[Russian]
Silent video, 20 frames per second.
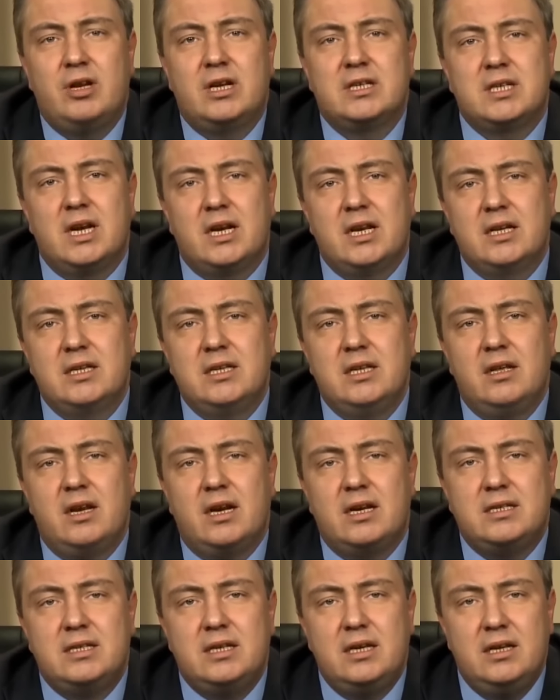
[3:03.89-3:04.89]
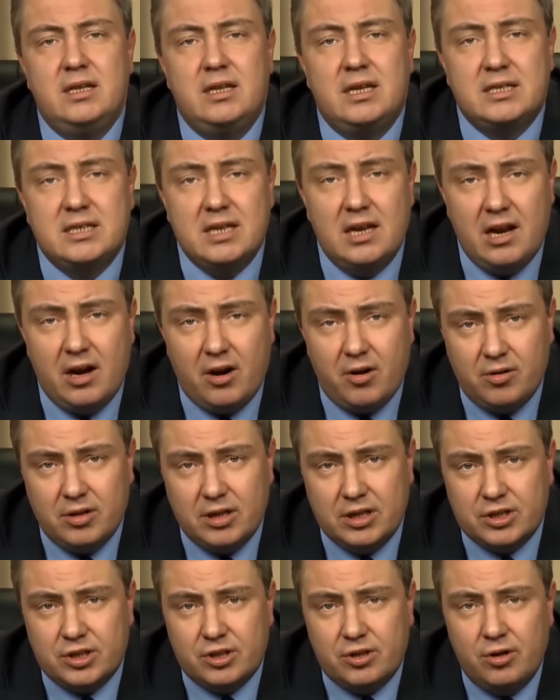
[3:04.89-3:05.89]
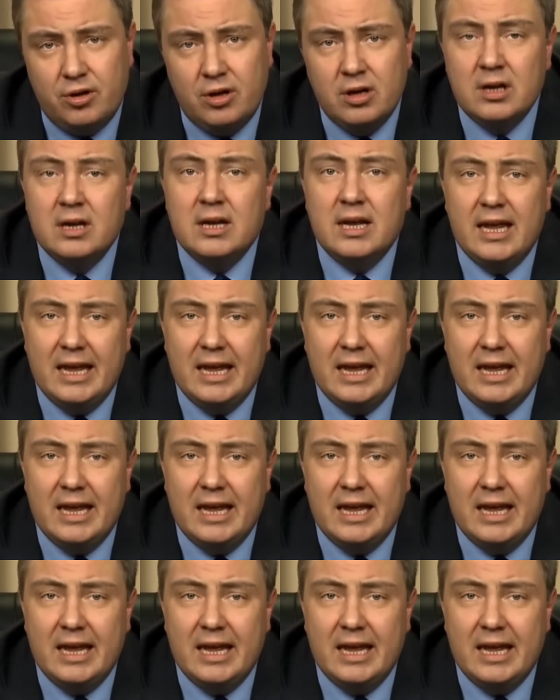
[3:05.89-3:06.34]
иностранных дел России Нессельроде, что